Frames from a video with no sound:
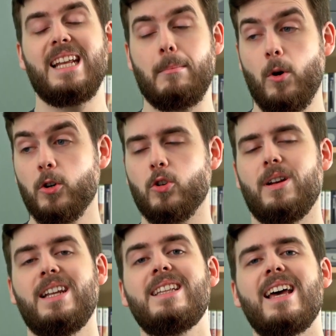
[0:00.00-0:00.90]
Il manque
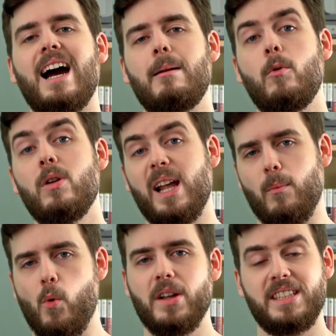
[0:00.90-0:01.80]
littéralement la
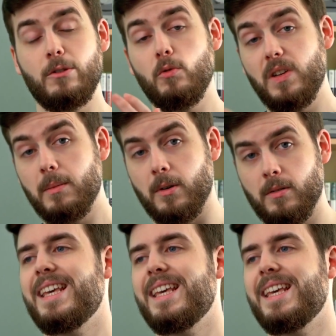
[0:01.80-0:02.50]
moitié du film.